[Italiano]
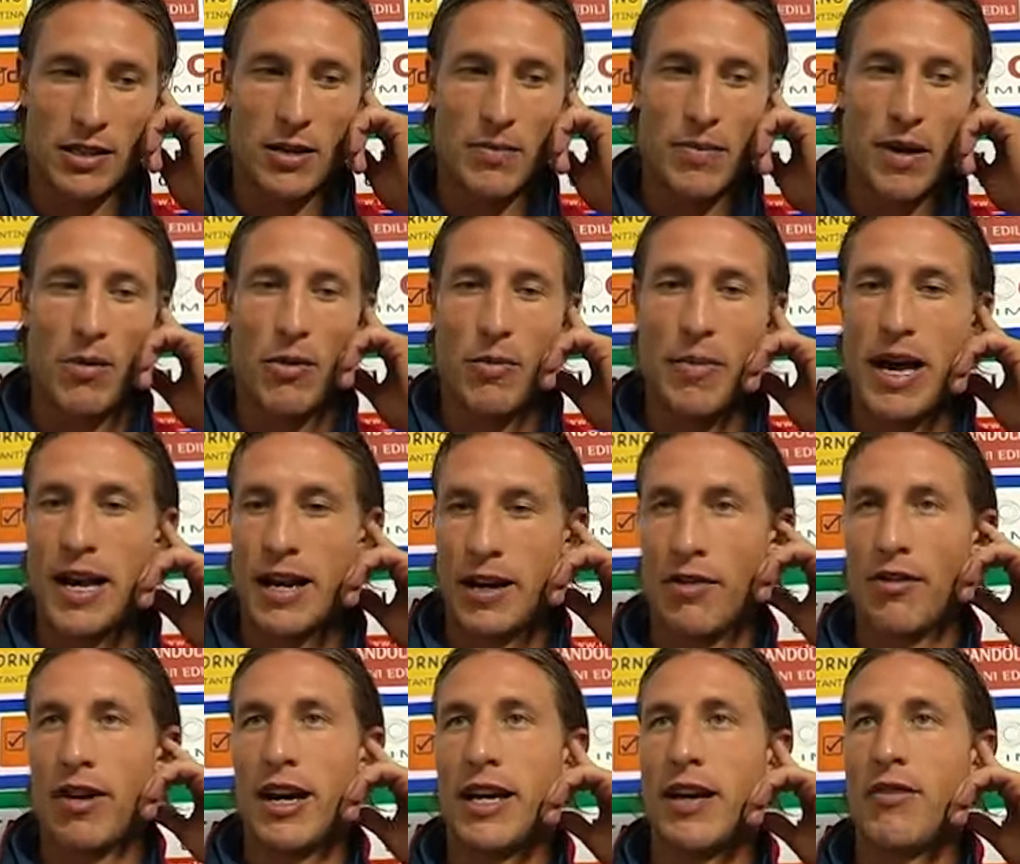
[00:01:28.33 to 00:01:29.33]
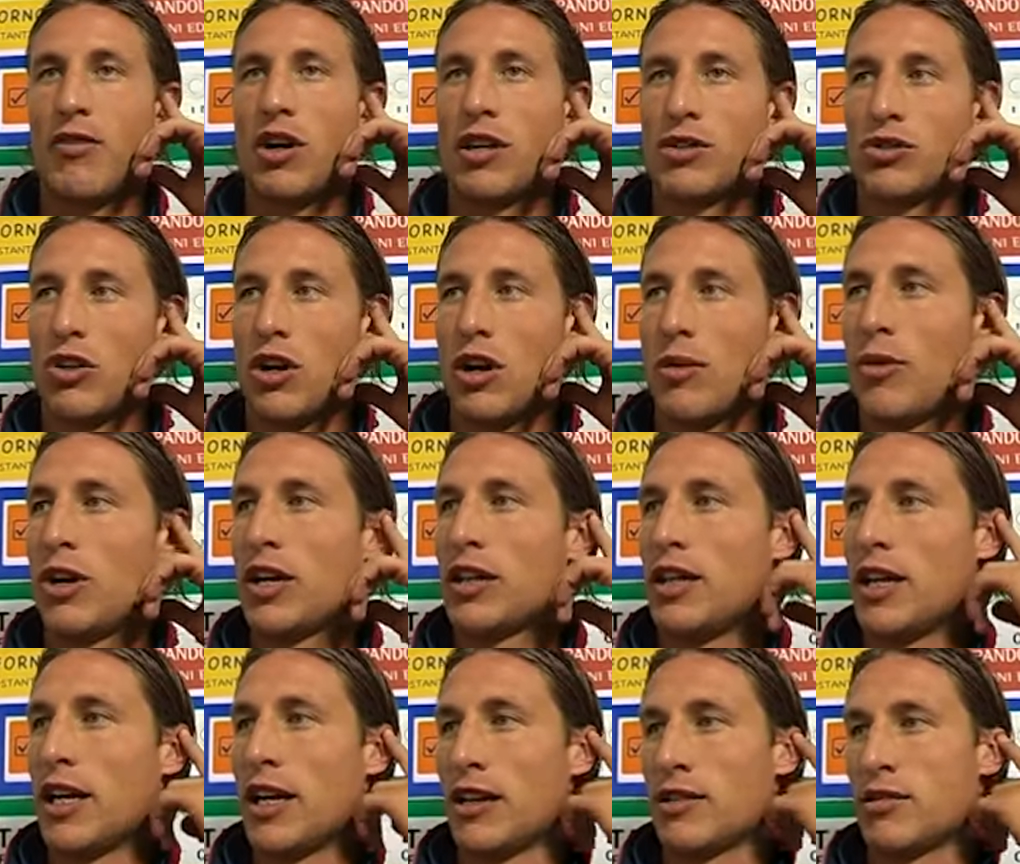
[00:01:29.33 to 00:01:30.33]
sappiamo bene che non è che vola solo le
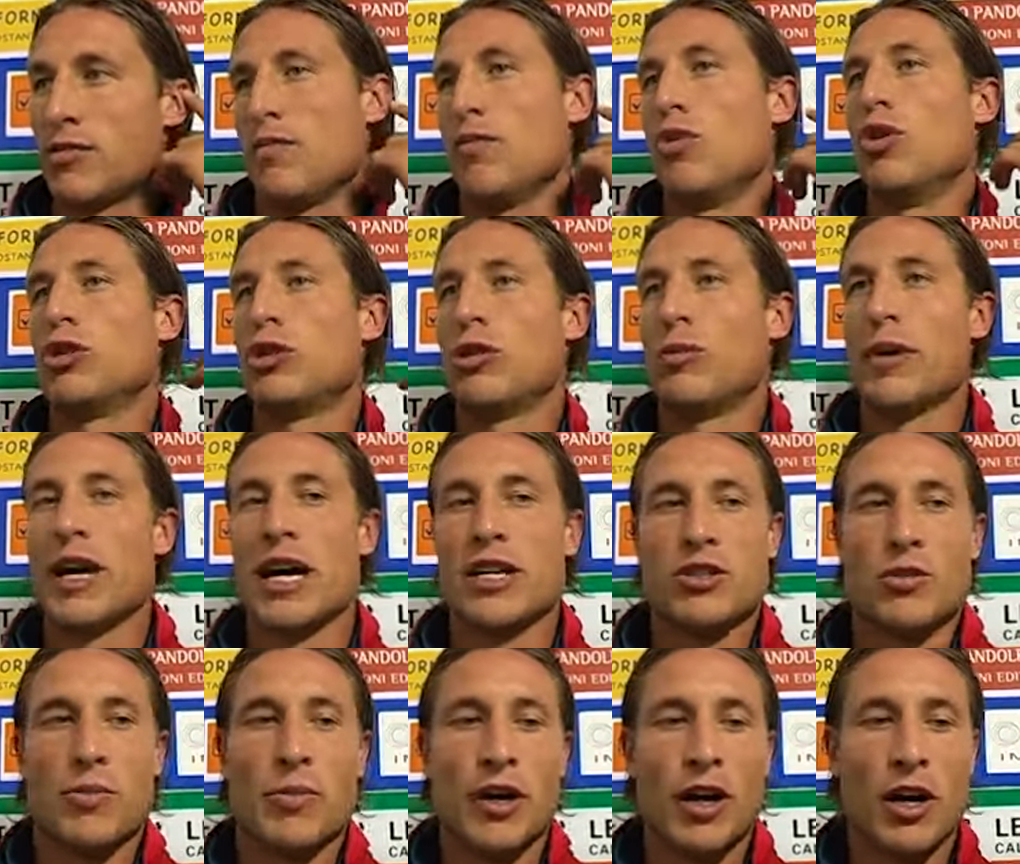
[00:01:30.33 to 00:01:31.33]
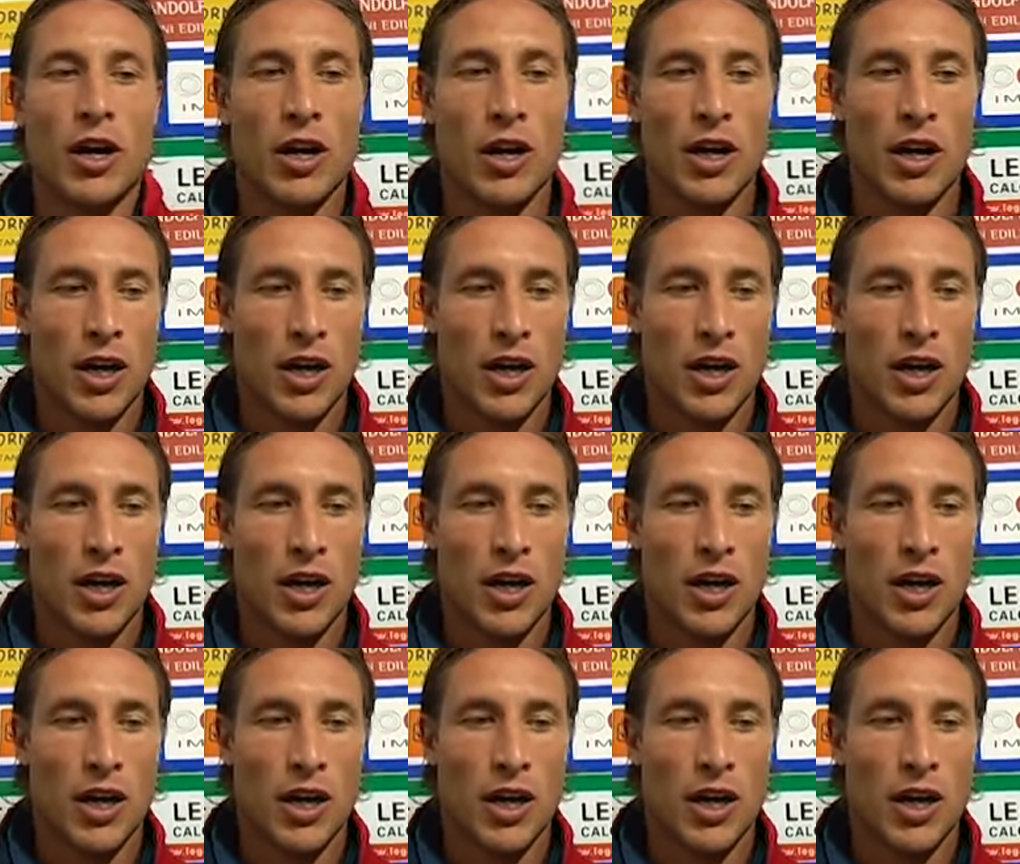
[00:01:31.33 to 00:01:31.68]
monetine, molto peggio, però